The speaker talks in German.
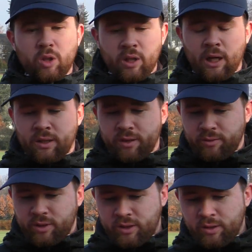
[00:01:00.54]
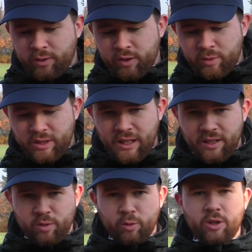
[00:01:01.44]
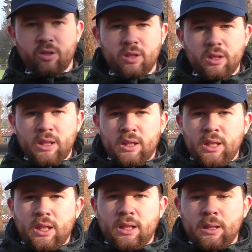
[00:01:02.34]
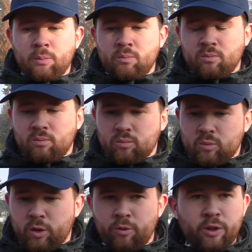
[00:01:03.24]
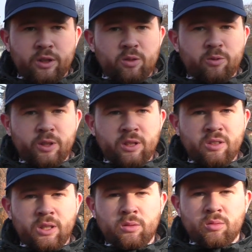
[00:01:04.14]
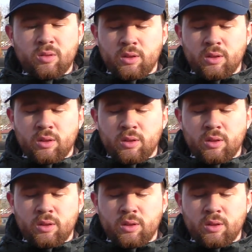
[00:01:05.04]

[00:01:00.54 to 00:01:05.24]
Ja, definitiv. Also mit der Leistung heute ähm, können wir nicht zufrieden sein.